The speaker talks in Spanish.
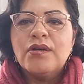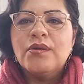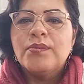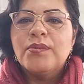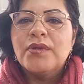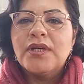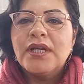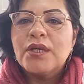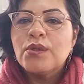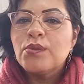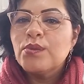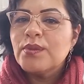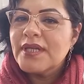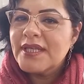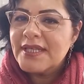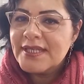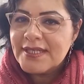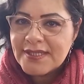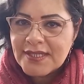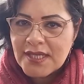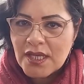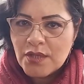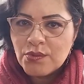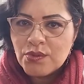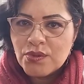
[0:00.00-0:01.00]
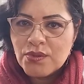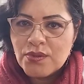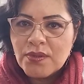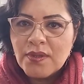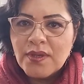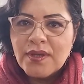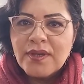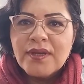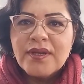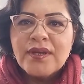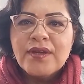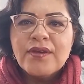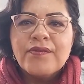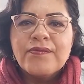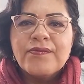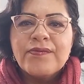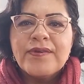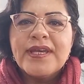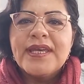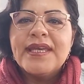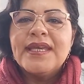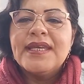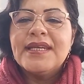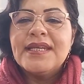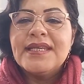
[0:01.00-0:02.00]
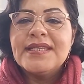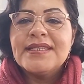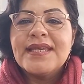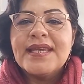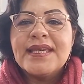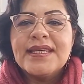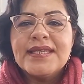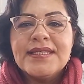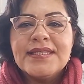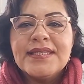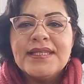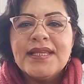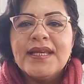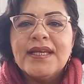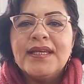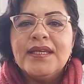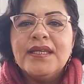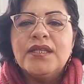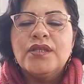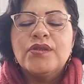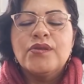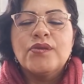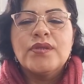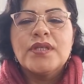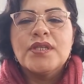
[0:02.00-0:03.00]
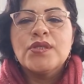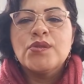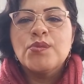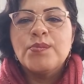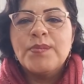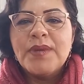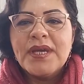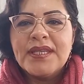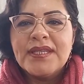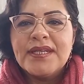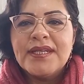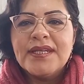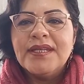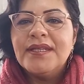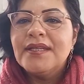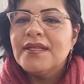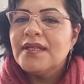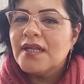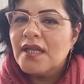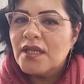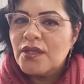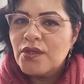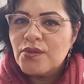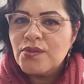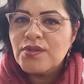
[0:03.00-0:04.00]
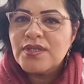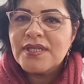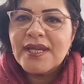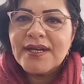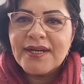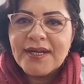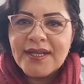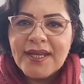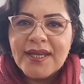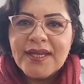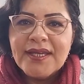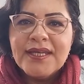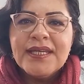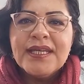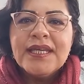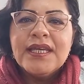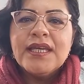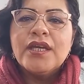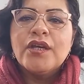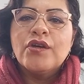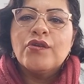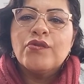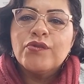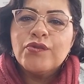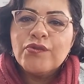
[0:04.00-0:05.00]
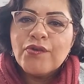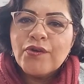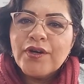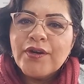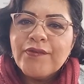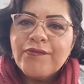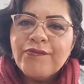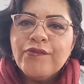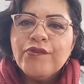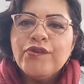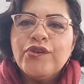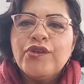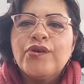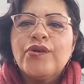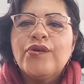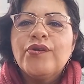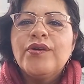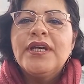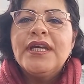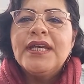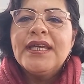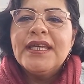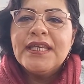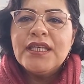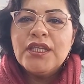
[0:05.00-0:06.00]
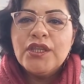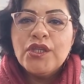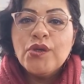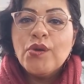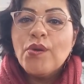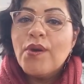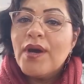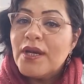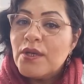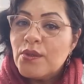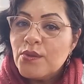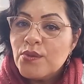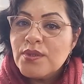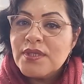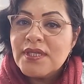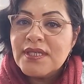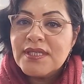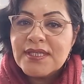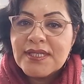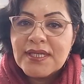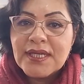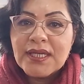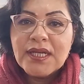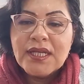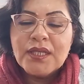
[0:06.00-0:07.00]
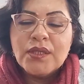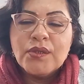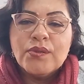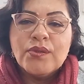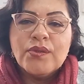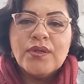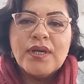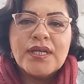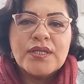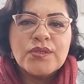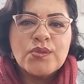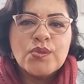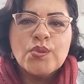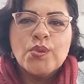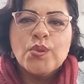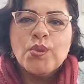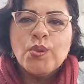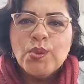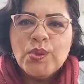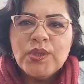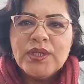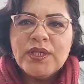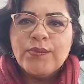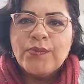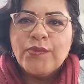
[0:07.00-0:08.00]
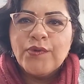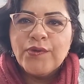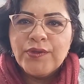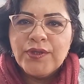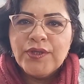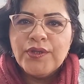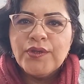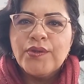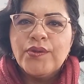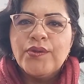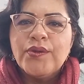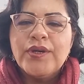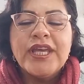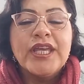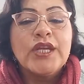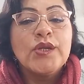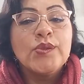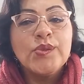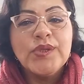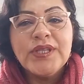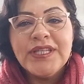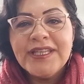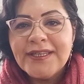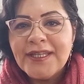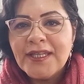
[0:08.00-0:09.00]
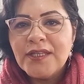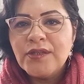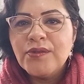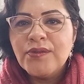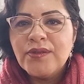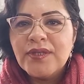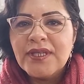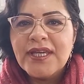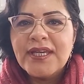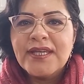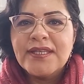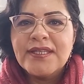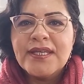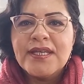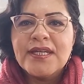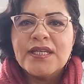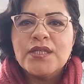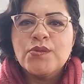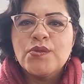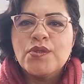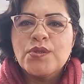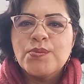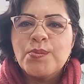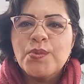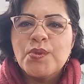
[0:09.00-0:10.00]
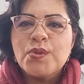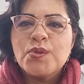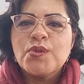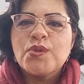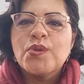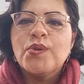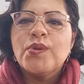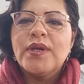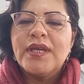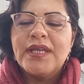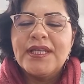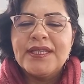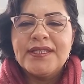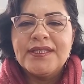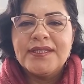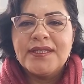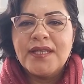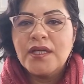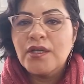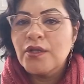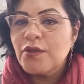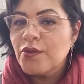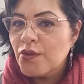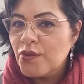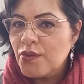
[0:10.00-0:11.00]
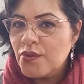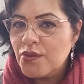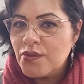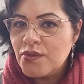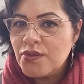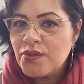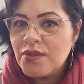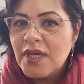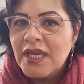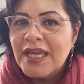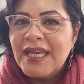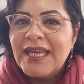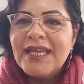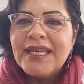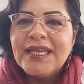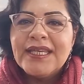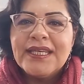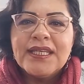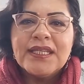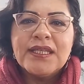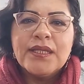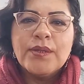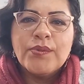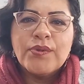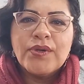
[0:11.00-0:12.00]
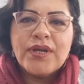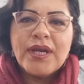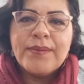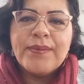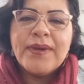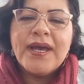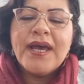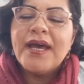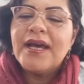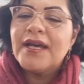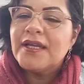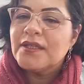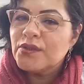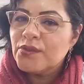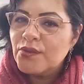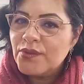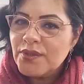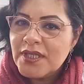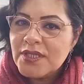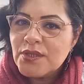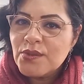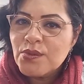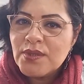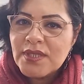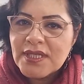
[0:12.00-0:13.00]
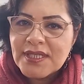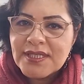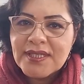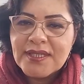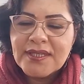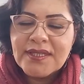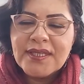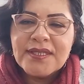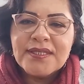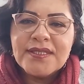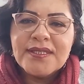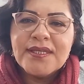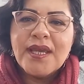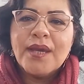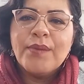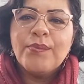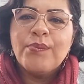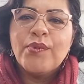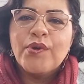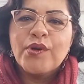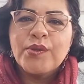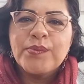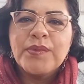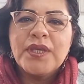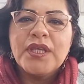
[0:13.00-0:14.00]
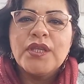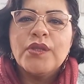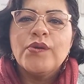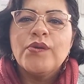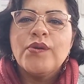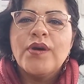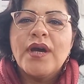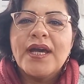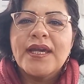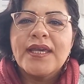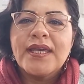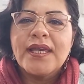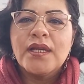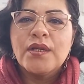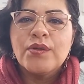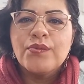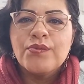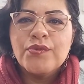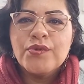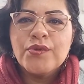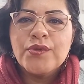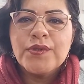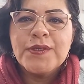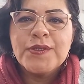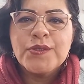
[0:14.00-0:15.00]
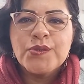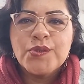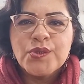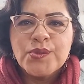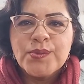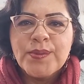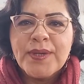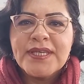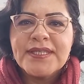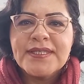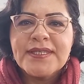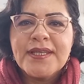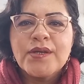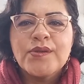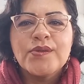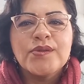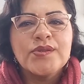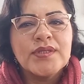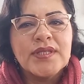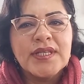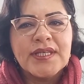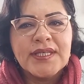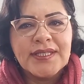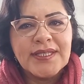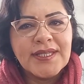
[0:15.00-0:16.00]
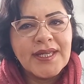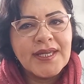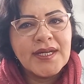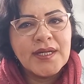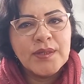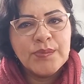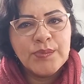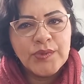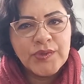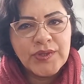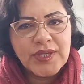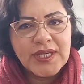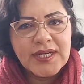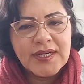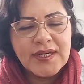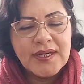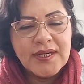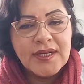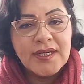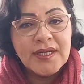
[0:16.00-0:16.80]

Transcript: como la cuna de Zeus. Fue en esa isla en donde su madre, la diosa Rea, encontró refugio y dio a luz en secreto a su último hijo en un intento de engañar a su esposo, el titán Cronos, quien devoraba a toda su descendencia por miedo a que alguno de sus vástagos le quitara el poder.